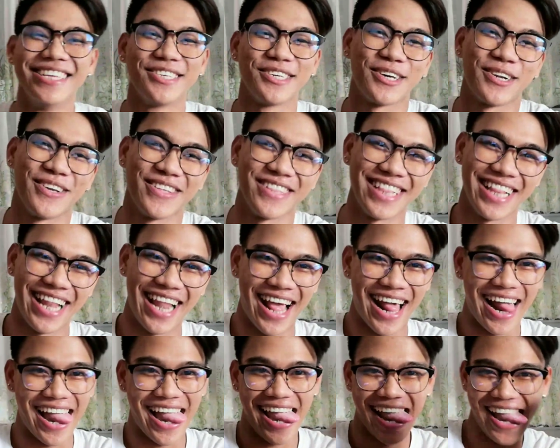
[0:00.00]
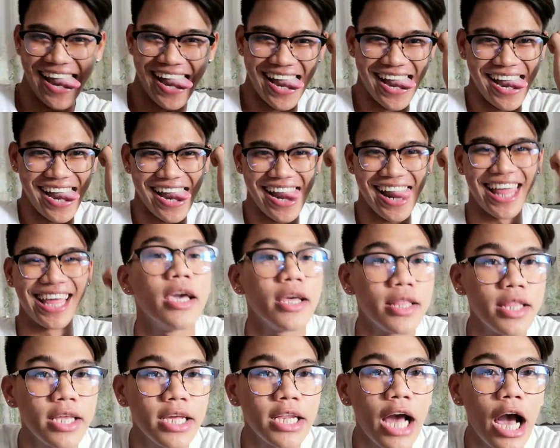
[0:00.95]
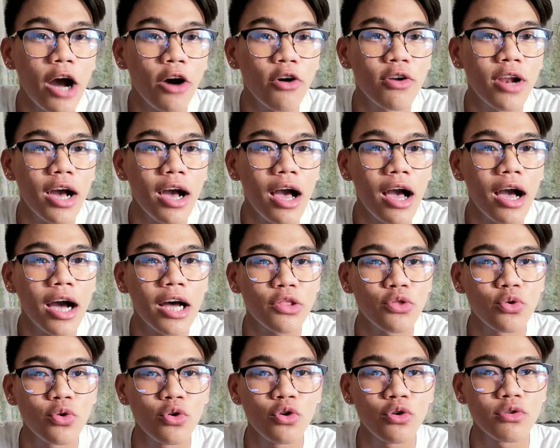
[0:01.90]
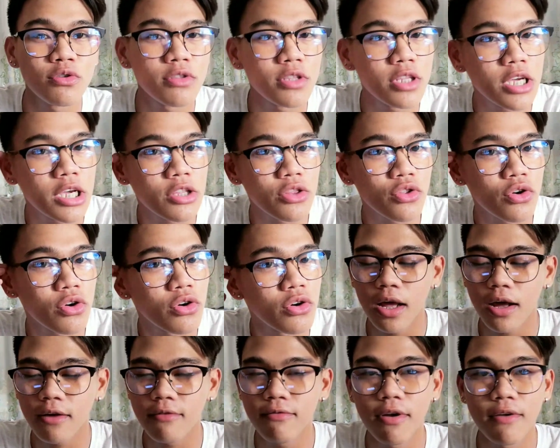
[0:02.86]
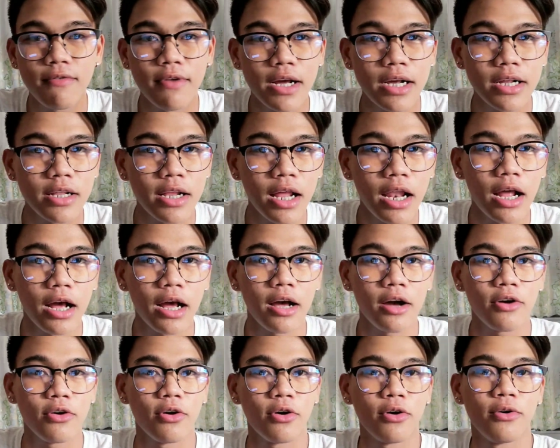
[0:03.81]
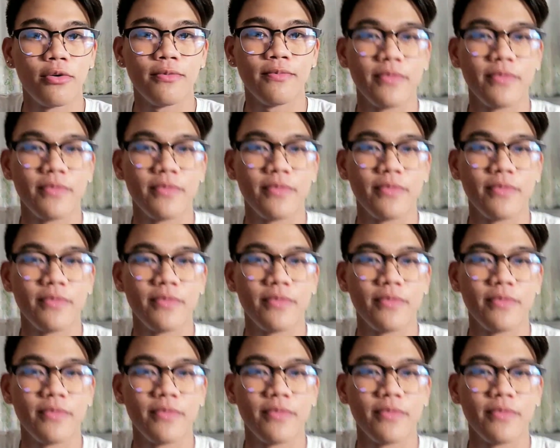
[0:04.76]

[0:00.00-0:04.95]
Charot lang. Hindi na ako nakakatulong dito. Nag-vlog na lang ako.